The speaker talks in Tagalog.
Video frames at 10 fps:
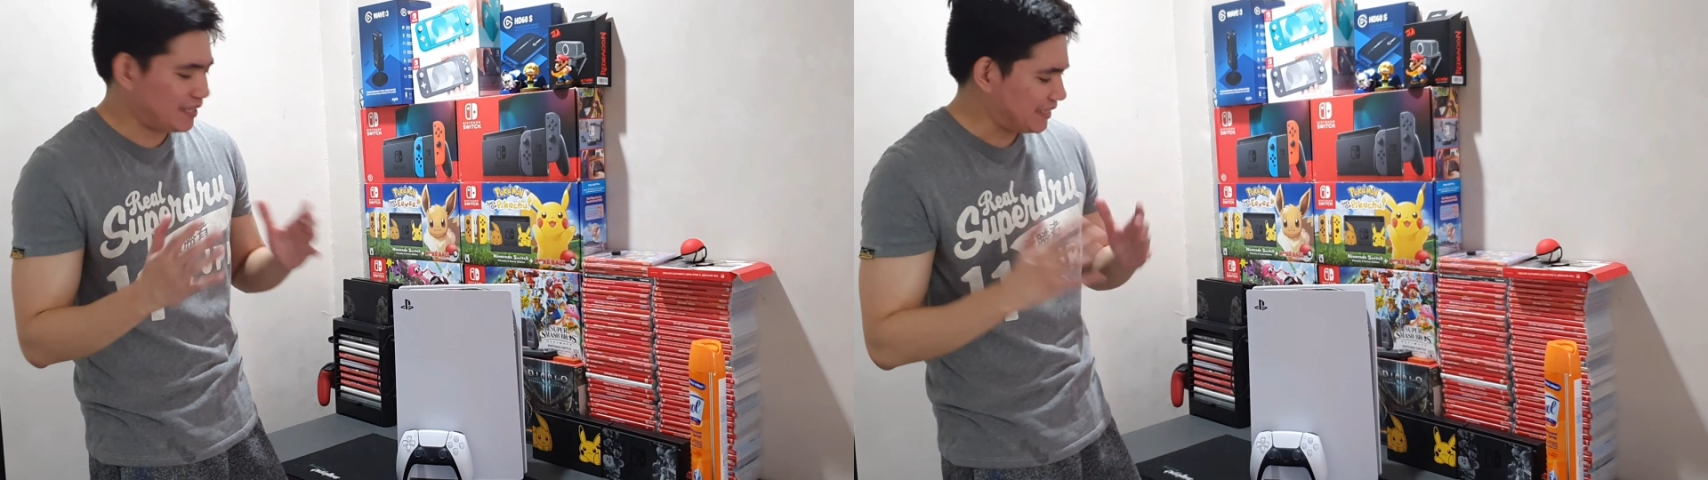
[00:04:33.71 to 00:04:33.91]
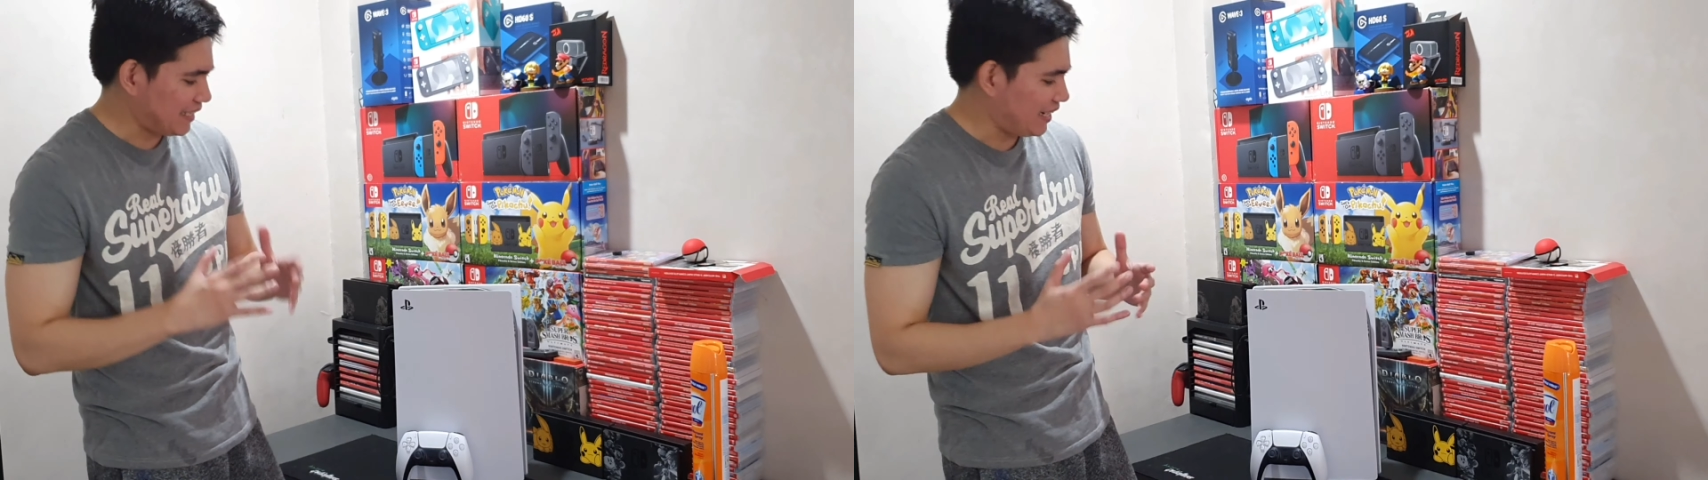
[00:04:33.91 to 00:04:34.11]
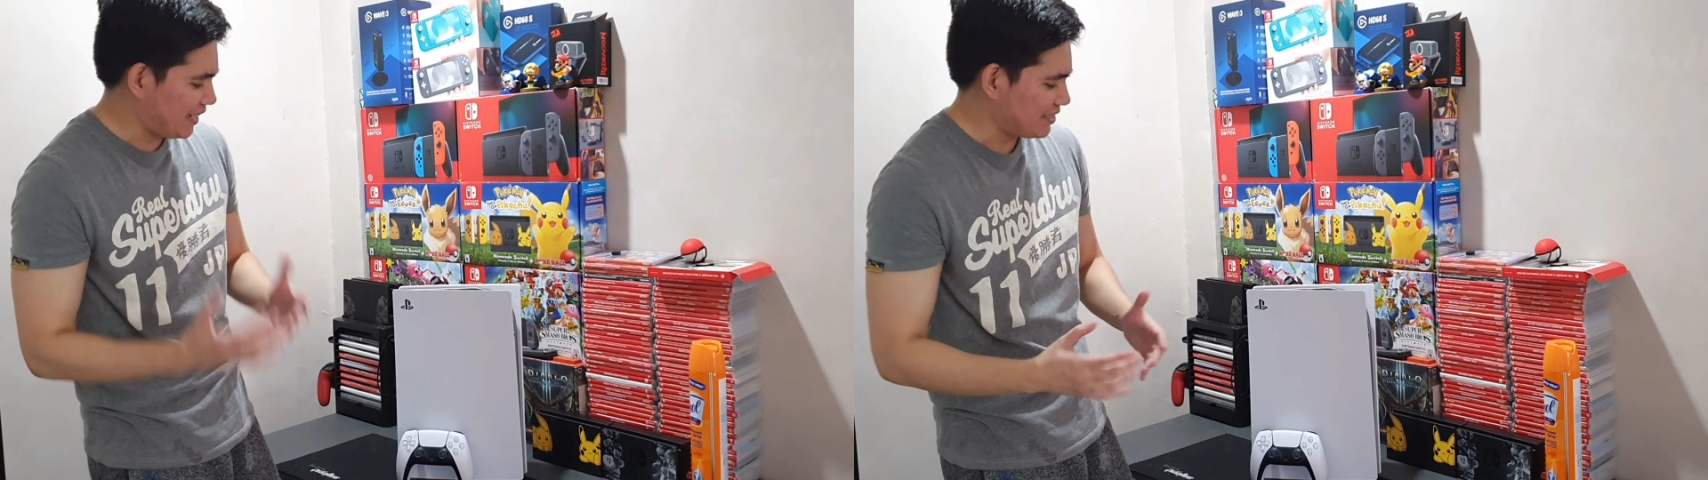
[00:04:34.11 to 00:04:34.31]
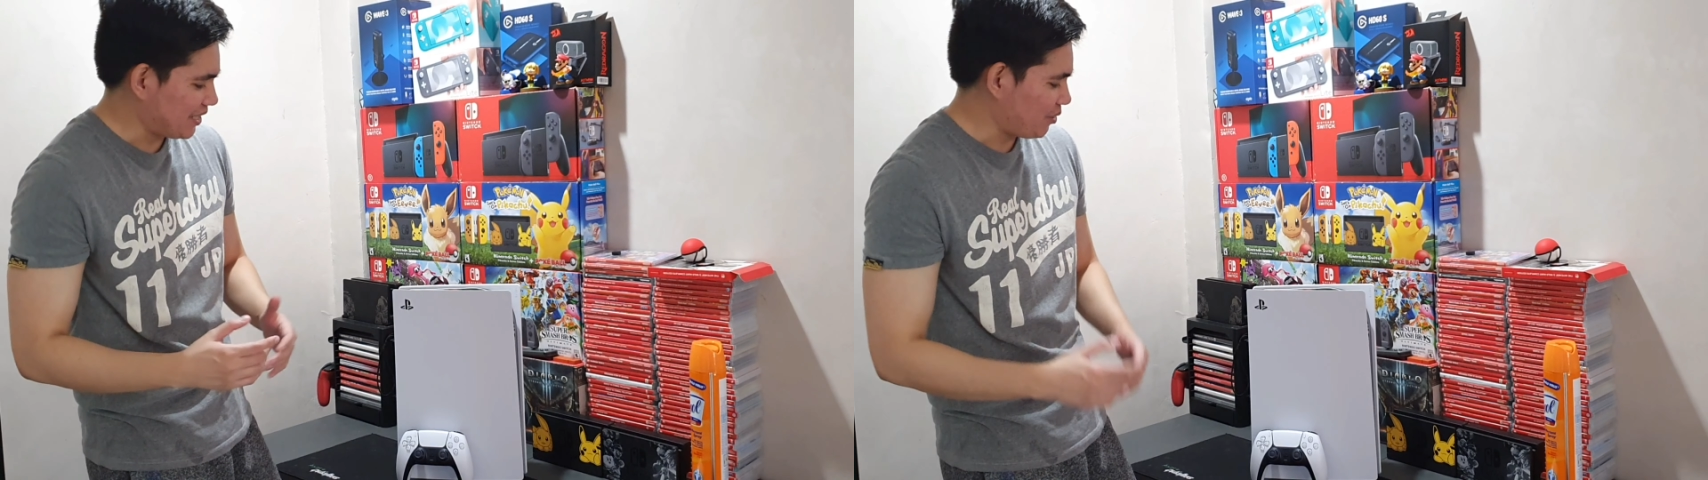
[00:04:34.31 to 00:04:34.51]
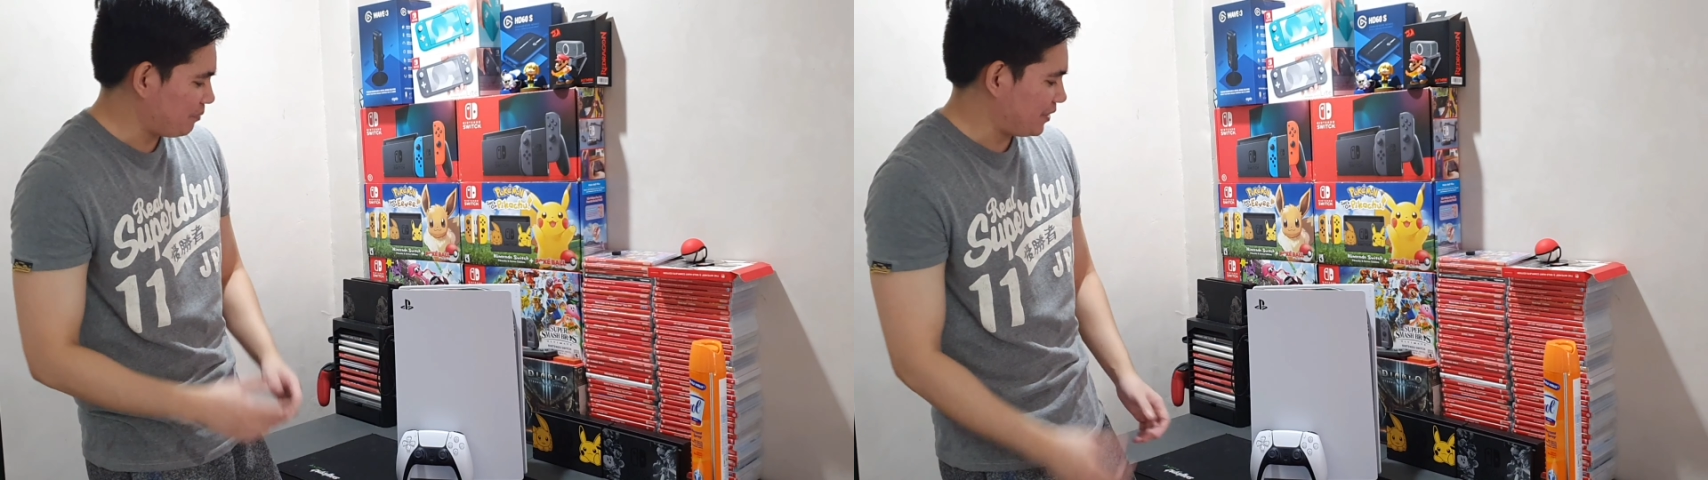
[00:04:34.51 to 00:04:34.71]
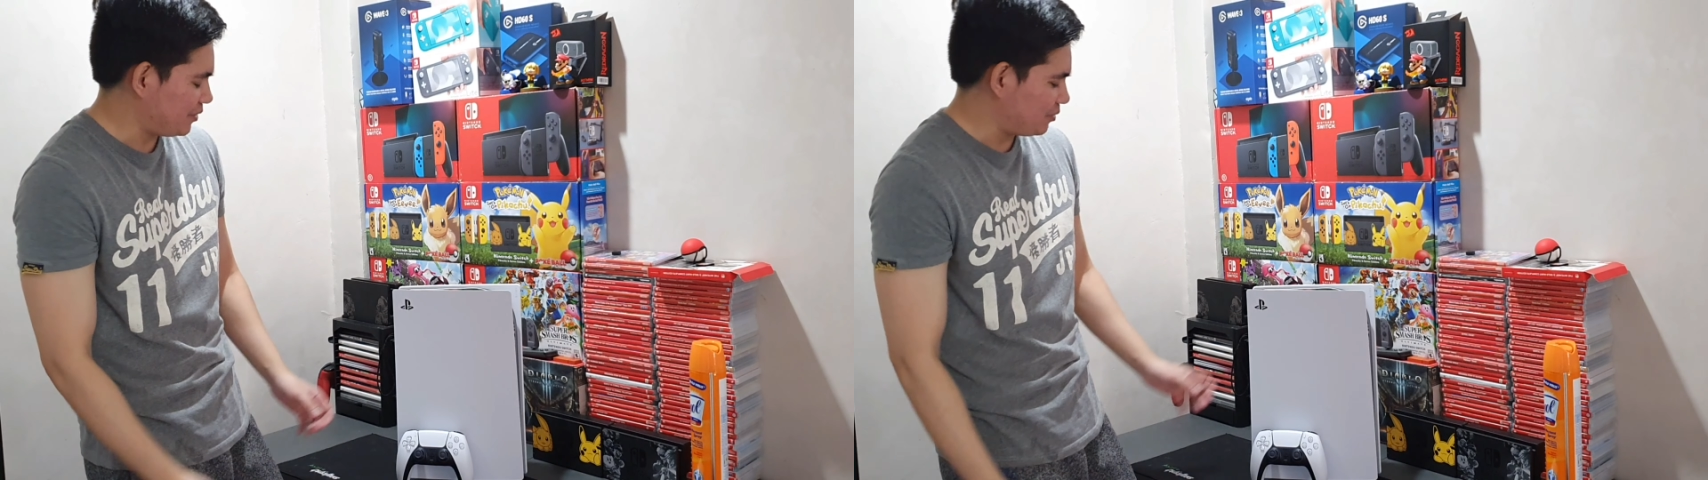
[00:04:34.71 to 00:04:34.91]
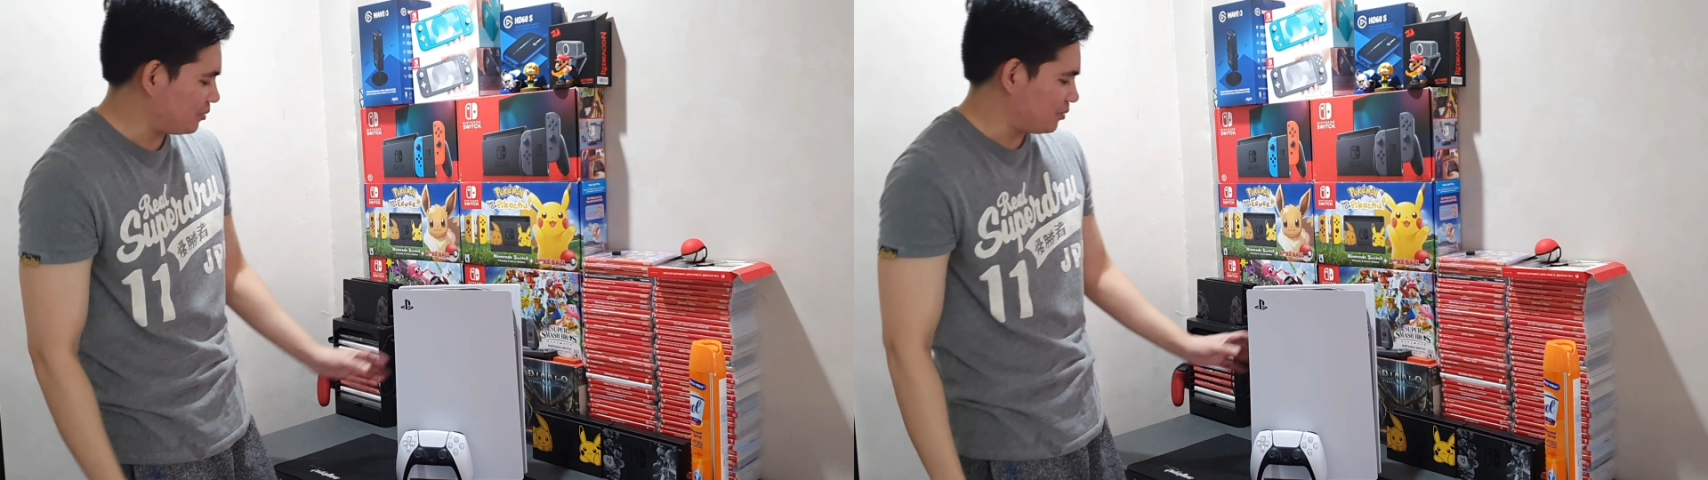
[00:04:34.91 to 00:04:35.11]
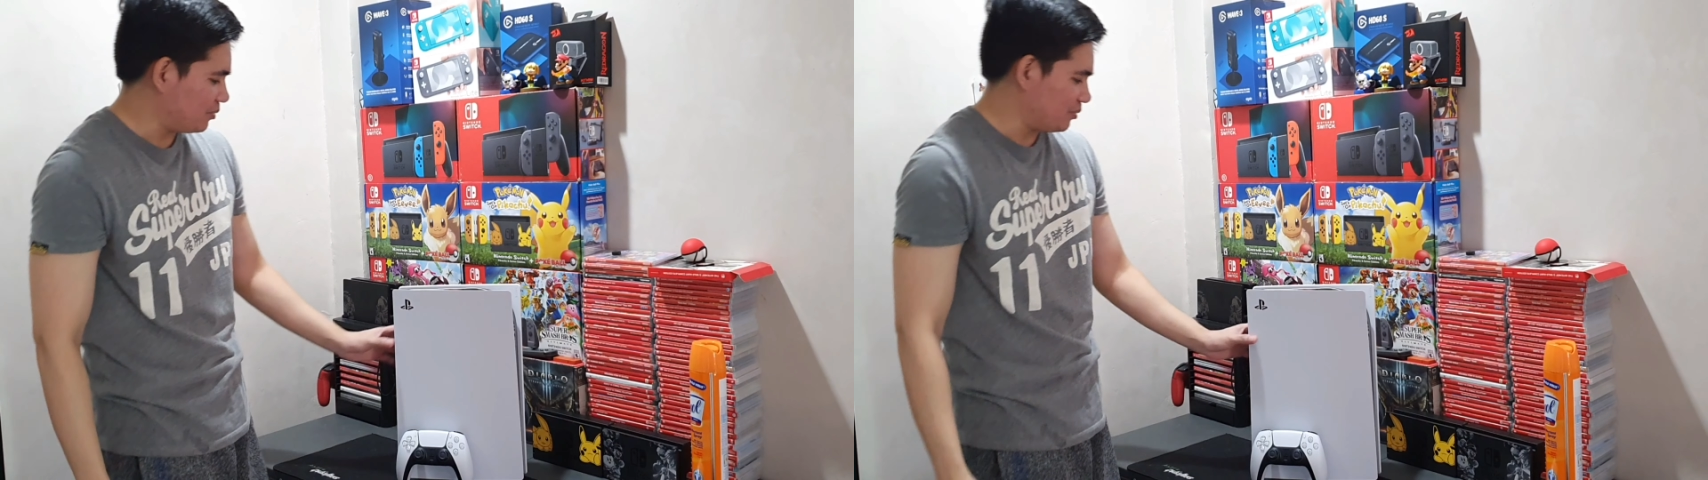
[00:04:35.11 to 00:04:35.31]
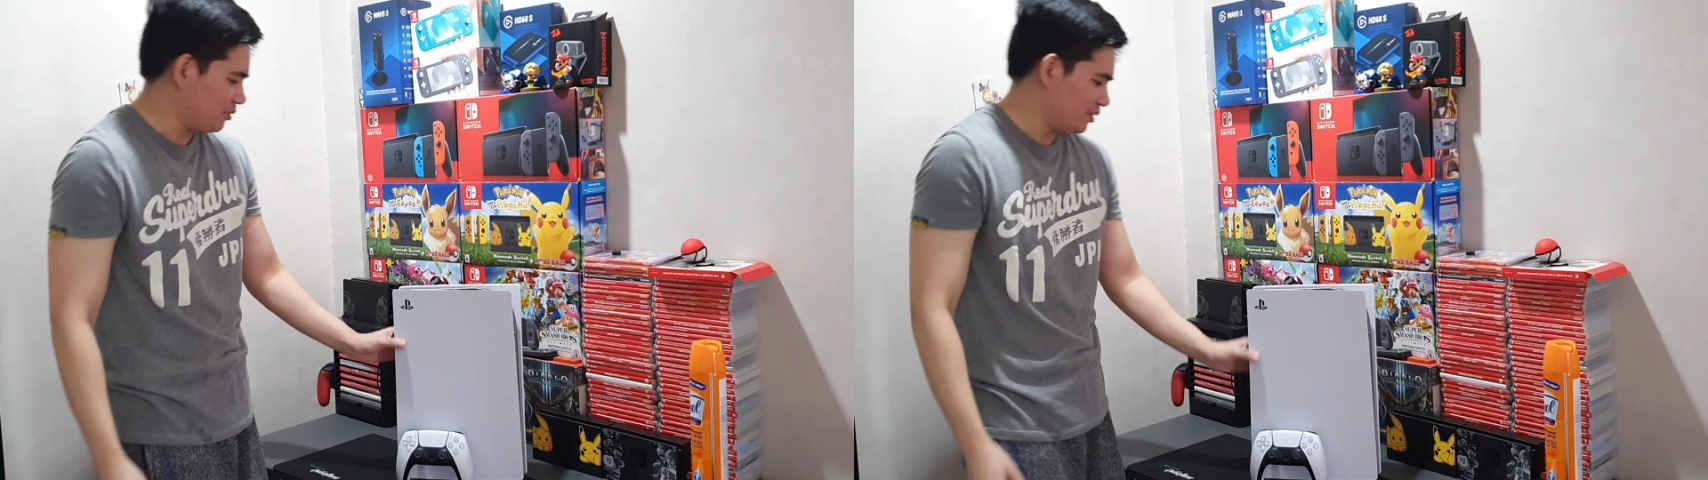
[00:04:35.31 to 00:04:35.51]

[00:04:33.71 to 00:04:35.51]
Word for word: lang talaga siya compared to